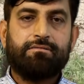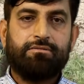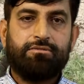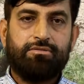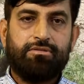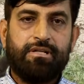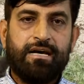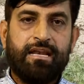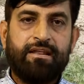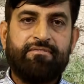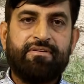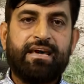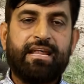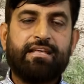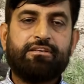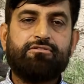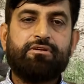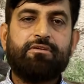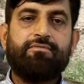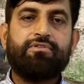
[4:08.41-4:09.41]
जो दाने
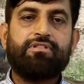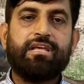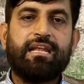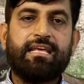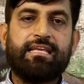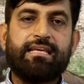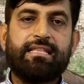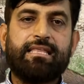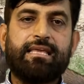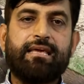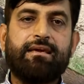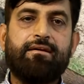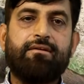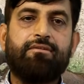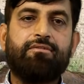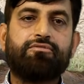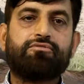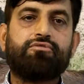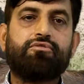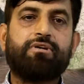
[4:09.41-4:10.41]
वगैरह जो है वो दले जाते हैं
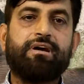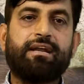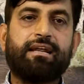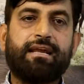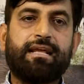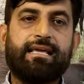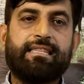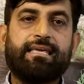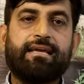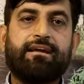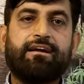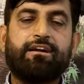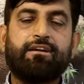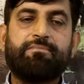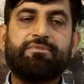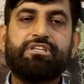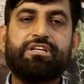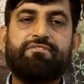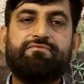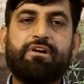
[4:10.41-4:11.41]
उसको कटर कहते हैं कटर
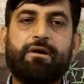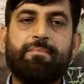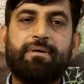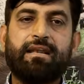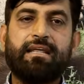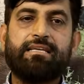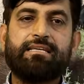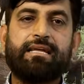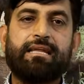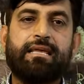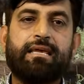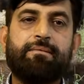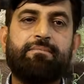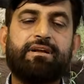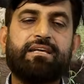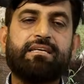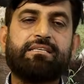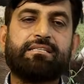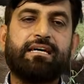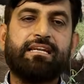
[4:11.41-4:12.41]
मशीन वहां पर ले जाने हैं
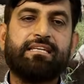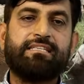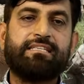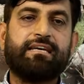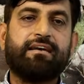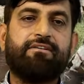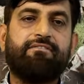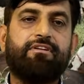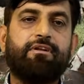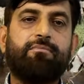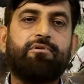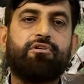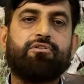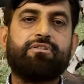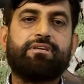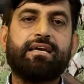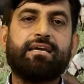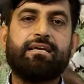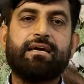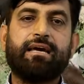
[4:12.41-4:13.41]
बड़ी आसानी से अवेलेबल
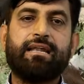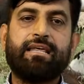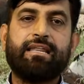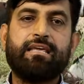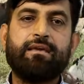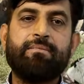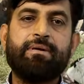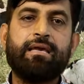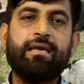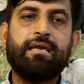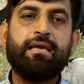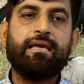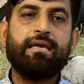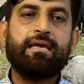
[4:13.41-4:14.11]
होती है हर एरिया में